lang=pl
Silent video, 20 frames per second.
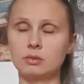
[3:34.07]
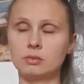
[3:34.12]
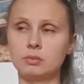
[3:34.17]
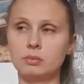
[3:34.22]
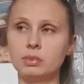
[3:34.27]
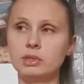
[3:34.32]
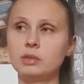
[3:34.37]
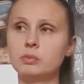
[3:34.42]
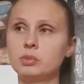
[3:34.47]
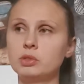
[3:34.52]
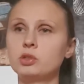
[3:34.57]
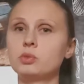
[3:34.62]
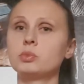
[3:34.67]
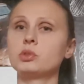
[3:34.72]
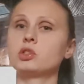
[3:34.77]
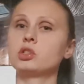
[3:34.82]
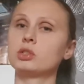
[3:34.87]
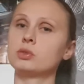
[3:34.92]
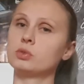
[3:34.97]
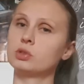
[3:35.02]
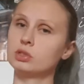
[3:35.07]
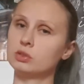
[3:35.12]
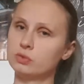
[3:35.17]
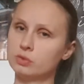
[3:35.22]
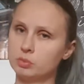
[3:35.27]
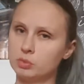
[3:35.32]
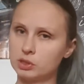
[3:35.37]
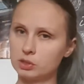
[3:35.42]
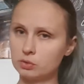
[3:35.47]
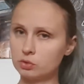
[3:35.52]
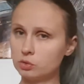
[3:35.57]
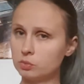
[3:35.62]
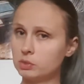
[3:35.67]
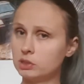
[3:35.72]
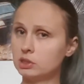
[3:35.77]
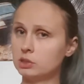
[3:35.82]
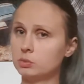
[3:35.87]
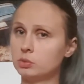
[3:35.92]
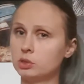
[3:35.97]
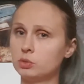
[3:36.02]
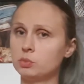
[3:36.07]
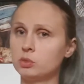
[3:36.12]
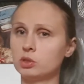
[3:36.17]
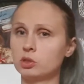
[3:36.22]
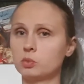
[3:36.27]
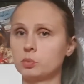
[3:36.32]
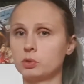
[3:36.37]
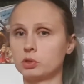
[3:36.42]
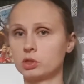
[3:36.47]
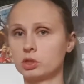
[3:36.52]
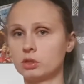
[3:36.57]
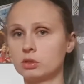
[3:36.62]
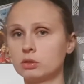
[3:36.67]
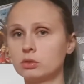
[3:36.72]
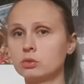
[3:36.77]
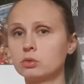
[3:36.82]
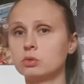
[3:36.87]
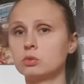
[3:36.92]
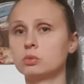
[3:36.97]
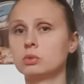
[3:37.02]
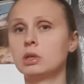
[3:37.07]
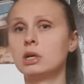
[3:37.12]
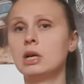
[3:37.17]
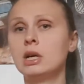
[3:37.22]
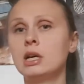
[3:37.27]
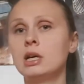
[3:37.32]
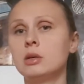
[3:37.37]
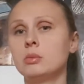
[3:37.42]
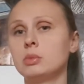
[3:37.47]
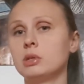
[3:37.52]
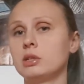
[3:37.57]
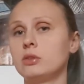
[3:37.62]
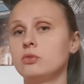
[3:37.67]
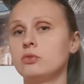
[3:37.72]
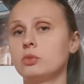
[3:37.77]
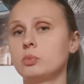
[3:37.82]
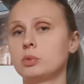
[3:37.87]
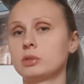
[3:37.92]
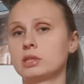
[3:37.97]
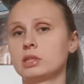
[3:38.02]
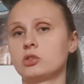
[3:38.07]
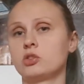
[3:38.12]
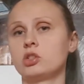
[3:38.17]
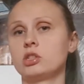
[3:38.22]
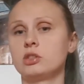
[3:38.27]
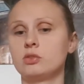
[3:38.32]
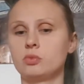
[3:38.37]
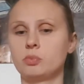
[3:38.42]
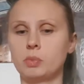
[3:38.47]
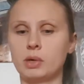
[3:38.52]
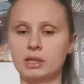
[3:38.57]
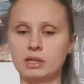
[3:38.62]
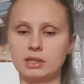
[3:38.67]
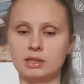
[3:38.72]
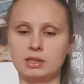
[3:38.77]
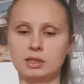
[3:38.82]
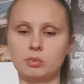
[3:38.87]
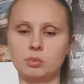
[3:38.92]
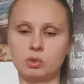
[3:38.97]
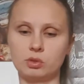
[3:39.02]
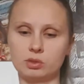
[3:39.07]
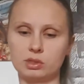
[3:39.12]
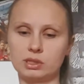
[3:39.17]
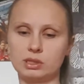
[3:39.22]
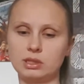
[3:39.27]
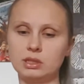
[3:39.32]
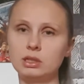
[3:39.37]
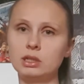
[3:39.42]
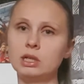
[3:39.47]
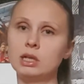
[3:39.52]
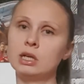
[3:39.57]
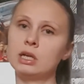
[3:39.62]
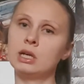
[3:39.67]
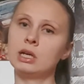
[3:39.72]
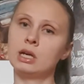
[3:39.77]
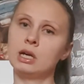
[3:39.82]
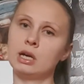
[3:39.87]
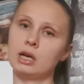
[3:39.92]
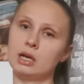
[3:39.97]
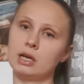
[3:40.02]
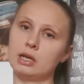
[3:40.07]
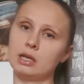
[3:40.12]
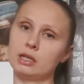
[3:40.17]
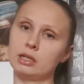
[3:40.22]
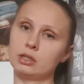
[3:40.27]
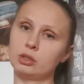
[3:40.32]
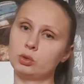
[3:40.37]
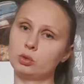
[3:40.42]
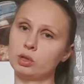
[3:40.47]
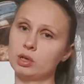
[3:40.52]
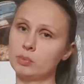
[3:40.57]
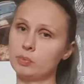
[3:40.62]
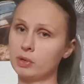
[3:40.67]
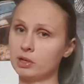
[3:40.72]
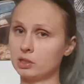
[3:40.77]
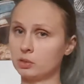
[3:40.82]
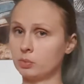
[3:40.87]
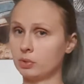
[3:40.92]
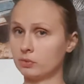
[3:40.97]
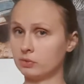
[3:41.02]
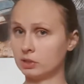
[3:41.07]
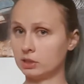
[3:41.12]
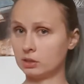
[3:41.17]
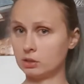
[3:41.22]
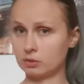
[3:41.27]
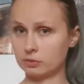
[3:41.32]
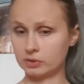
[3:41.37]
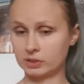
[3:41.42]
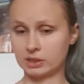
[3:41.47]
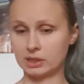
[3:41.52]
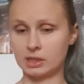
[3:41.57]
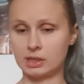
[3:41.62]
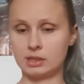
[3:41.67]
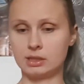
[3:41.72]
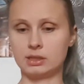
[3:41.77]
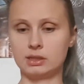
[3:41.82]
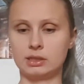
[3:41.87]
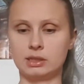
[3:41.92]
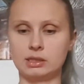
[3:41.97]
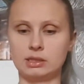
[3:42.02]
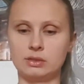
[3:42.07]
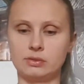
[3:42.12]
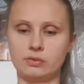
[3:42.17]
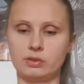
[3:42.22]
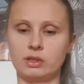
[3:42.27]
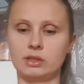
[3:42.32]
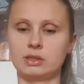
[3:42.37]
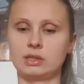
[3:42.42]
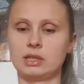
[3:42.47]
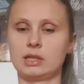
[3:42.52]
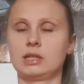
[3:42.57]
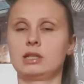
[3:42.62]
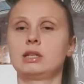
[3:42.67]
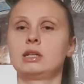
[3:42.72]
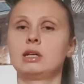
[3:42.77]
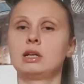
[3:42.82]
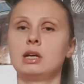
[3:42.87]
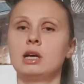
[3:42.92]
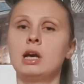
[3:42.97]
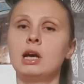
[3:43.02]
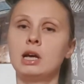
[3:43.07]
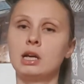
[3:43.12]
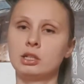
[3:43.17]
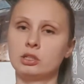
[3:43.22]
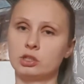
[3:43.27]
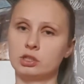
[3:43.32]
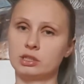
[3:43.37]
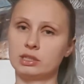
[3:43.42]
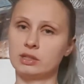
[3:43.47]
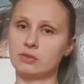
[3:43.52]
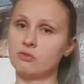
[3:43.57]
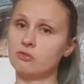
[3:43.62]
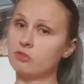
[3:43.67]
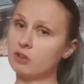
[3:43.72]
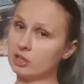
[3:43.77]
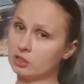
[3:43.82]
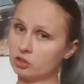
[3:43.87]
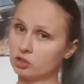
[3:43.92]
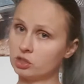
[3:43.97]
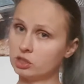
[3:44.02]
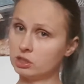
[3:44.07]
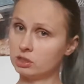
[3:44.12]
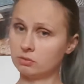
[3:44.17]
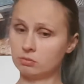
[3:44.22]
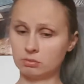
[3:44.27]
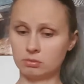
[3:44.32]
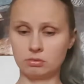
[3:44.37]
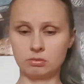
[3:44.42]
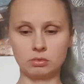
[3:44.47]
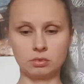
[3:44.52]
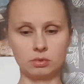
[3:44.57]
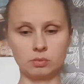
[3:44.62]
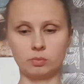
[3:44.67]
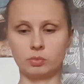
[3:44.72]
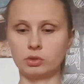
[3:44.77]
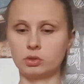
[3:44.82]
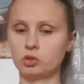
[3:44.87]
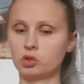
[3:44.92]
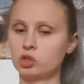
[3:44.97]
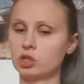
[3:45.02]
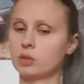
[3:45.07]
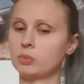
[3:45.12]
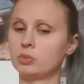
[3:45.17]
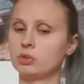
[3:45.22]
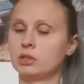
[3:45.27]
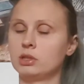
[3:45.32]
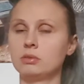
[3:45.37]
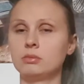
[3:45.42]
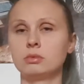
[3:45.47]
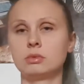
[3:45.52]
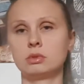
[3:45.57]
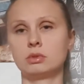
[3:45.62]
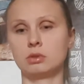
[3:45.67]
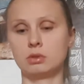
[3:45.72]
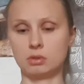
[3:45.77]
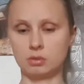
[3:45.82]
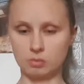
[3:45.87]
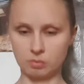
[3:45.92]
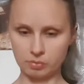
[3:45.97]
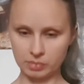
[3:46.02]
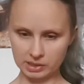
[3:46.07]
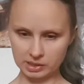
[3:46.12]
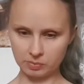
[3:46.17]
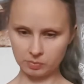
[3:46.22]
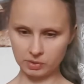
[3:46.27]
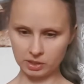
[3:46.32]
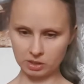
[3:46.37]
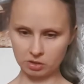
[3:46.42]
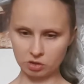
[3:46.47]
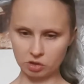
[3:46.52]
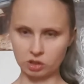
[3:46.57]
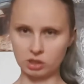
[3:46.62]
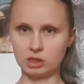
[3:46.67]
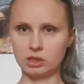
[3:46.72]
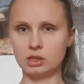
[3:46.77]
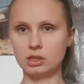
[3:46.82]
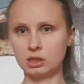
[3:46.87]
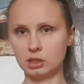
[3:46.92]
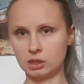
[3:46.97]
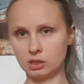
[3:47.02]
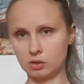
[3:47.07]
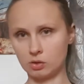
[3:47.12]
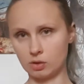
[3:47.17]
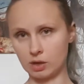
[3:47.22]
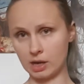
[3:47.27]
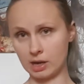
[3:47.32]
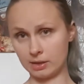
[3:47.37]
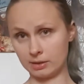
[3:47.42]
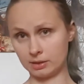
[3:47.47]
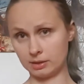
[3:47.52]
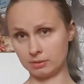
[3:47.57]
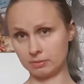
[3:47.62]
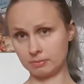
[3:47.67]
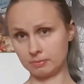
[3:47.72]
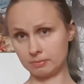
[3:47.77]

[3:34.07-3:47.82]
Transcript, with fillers: bylibyśmy szczęśliwymi ludźmi, gdybyśmy od początku byli wyposażeni w pakiet emocji, e, które pani Pawlikowska nazywa tak że jestem ważny, potrzebny, bezpieczny i kochany.